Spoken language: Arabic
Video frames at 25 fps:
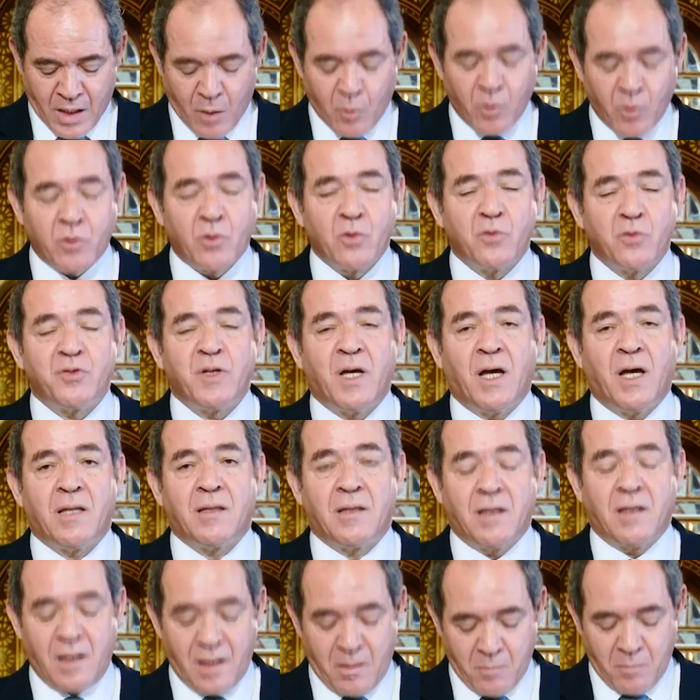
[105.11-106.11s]
أود في
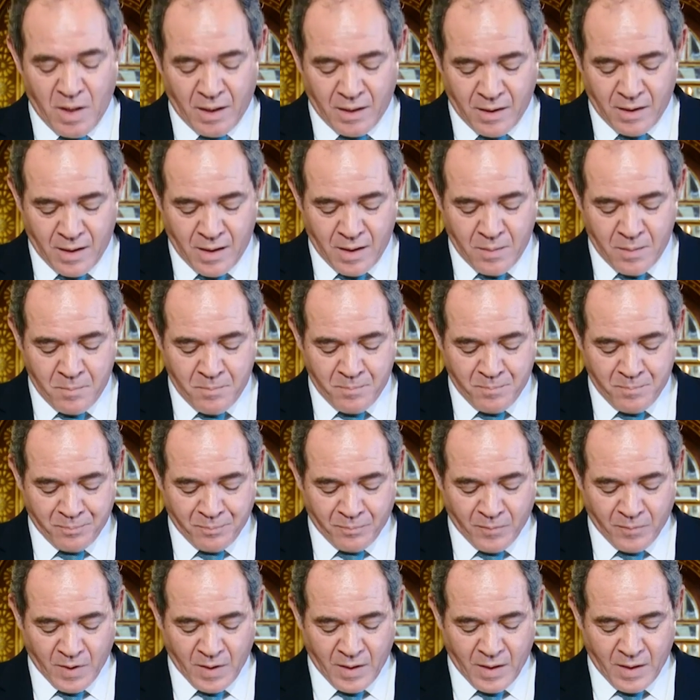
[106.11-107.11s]
هذا المقام
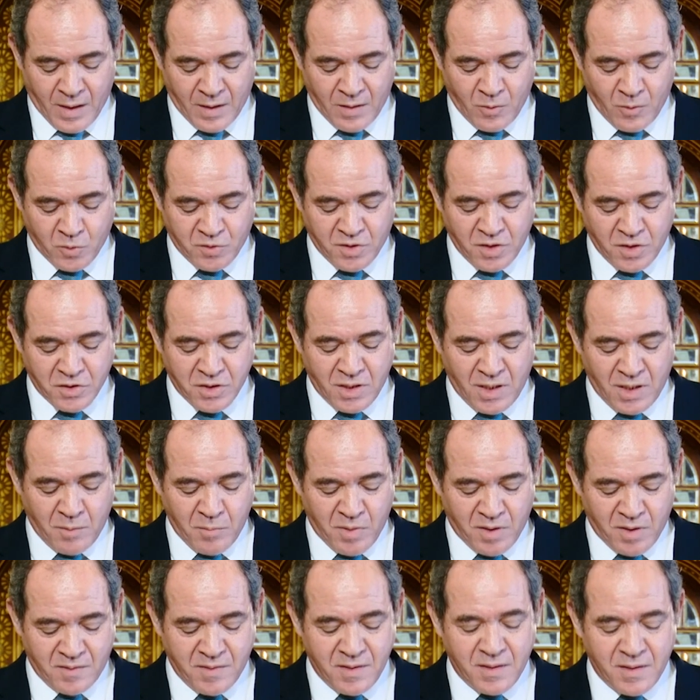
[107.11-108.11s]
أن أسجل
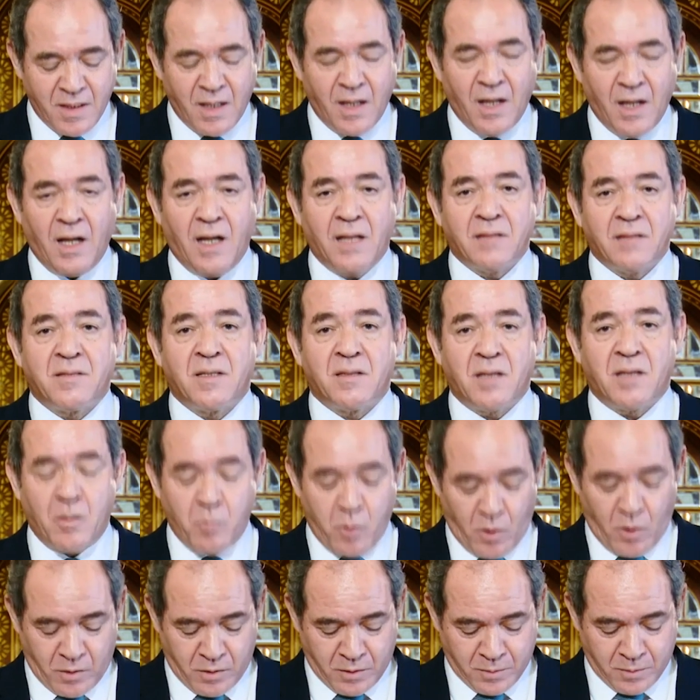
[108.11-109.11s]
بارتياح
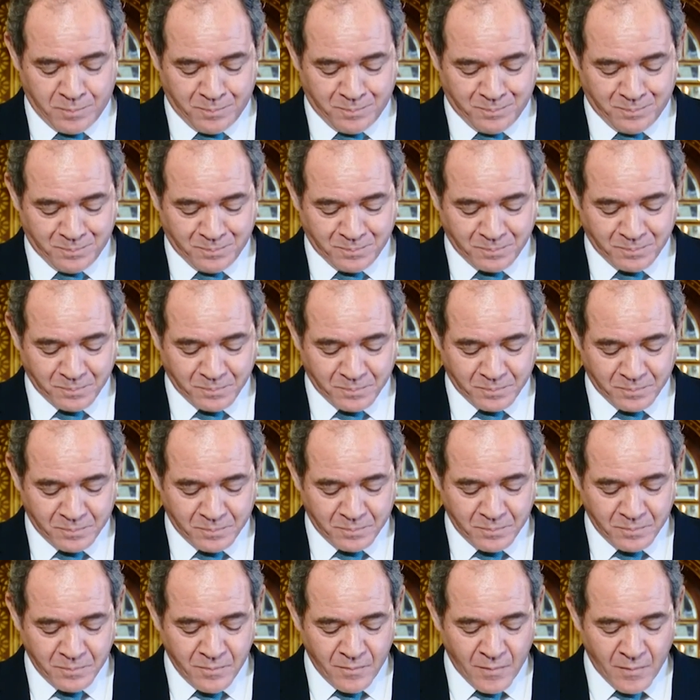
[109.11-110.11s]
التطابق
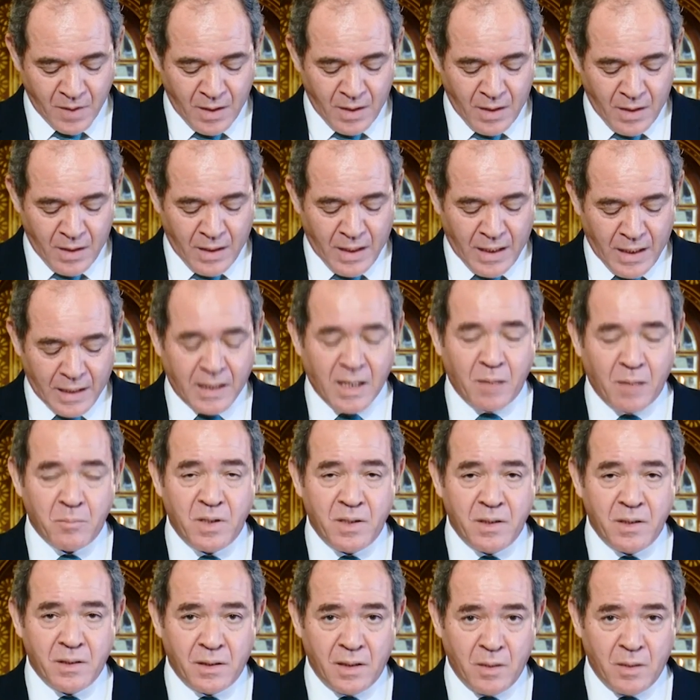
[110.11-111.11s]

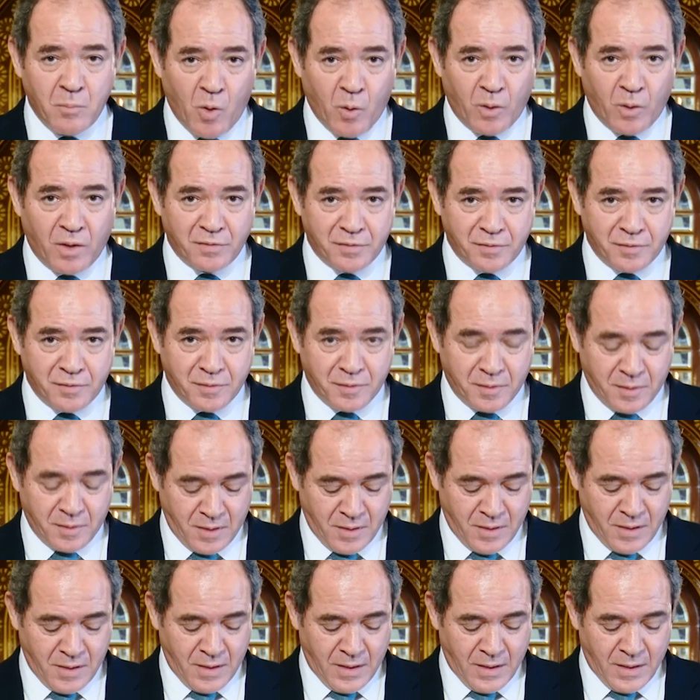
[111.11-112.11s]
الكبير لموقف
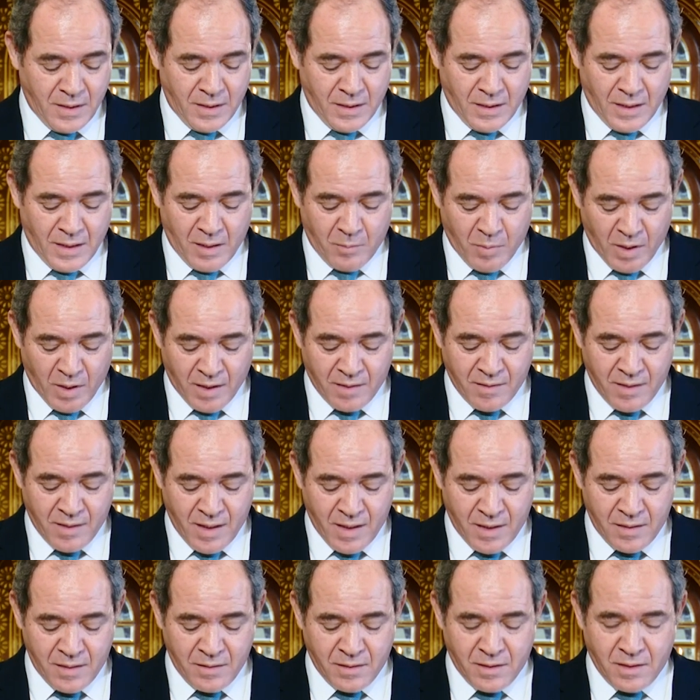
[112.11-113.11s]

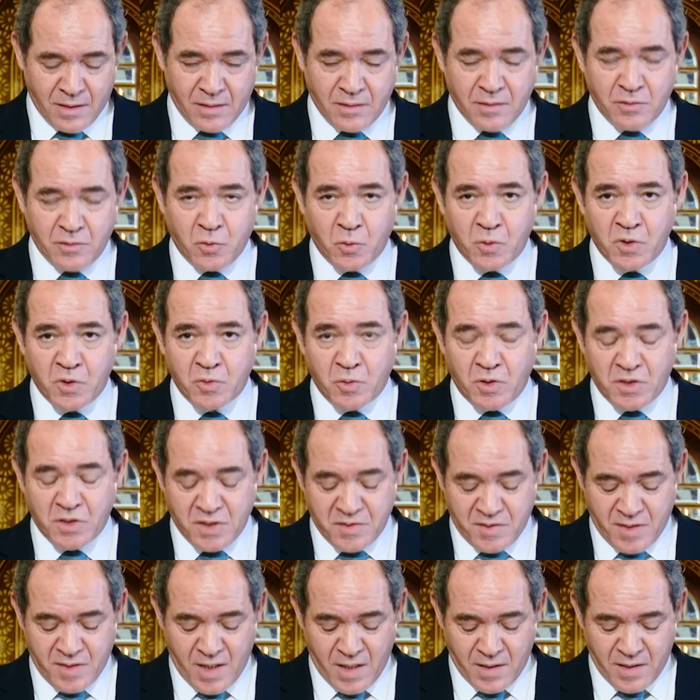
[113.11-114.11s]
البلدين تونس
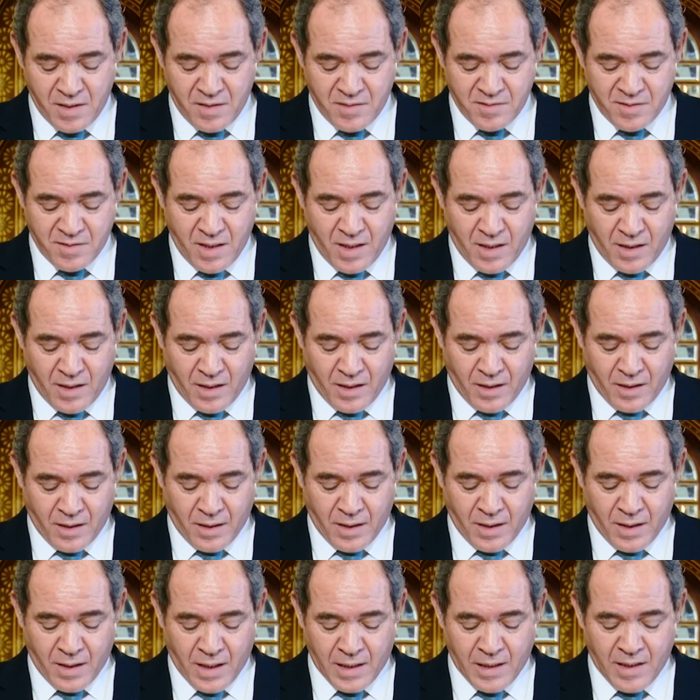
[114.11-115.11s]
والجزائر
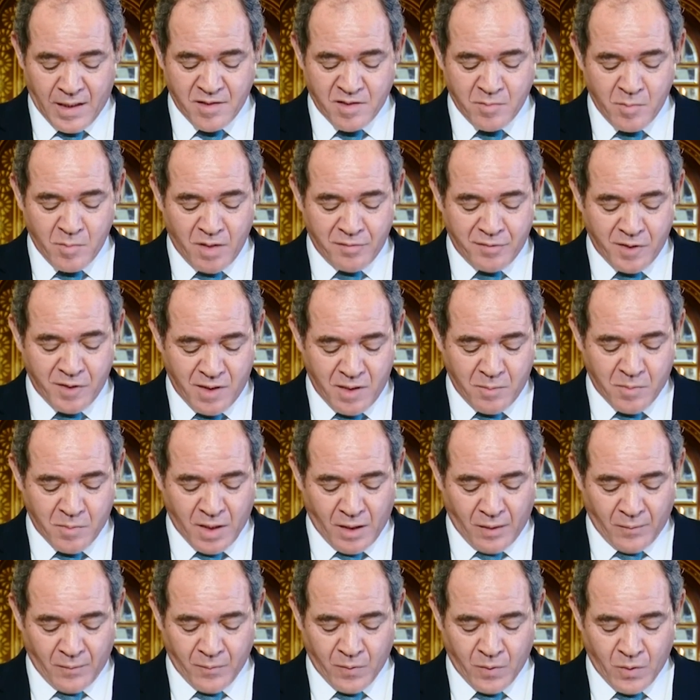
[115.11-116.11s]
إزاء الأزمة في
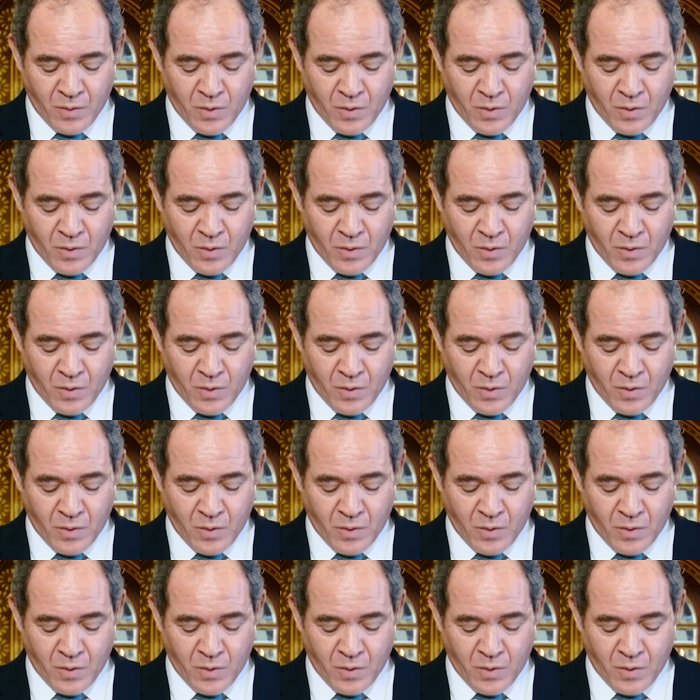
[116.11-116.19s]
ليبيا